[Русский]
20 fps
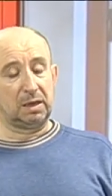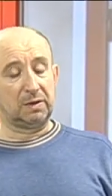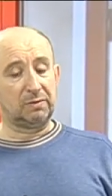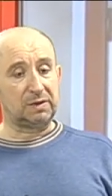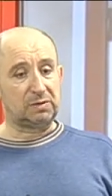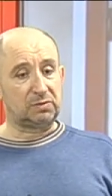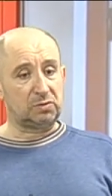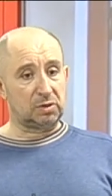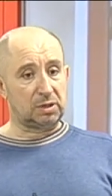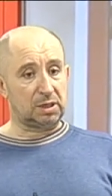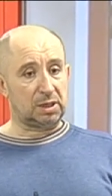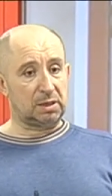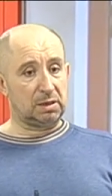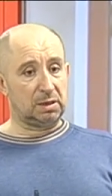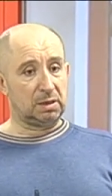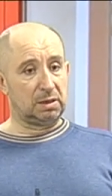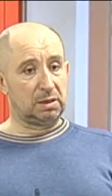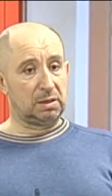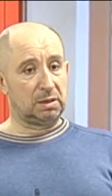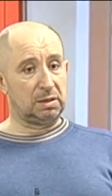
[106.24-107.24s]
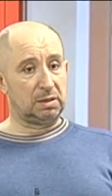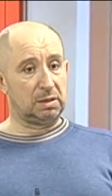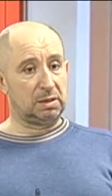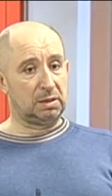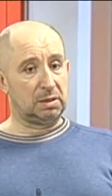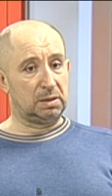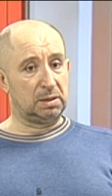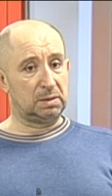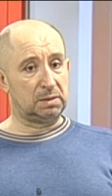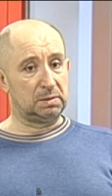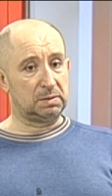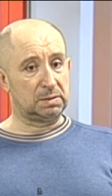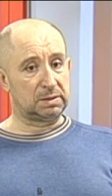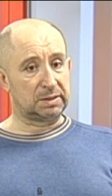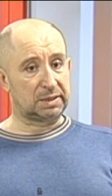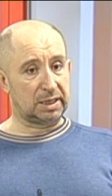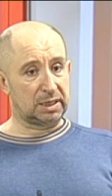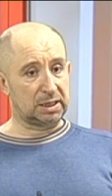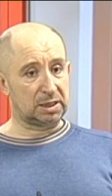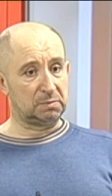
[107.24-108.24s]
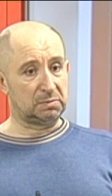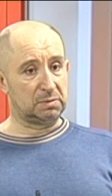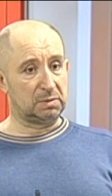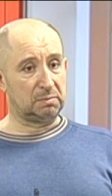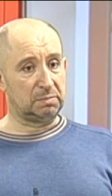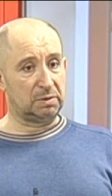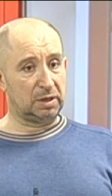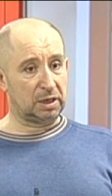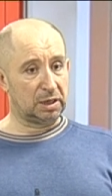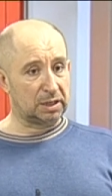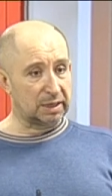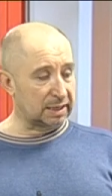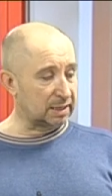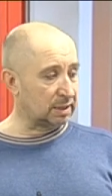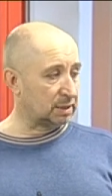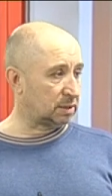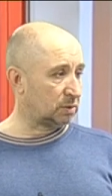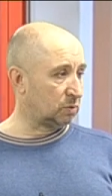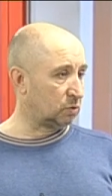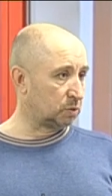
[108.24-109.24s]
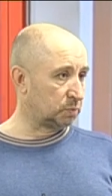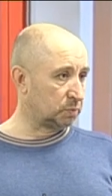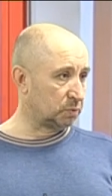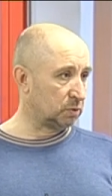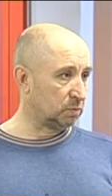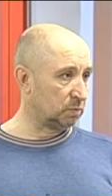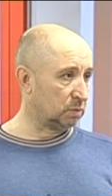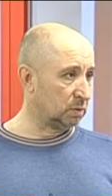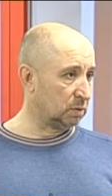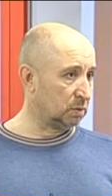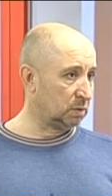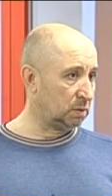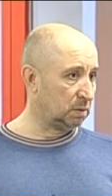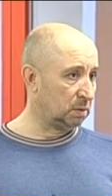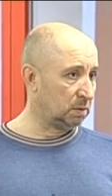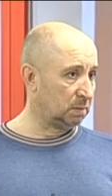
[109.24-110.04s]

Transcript: Давайте все-таки э, скажем благодарность Господу Богу.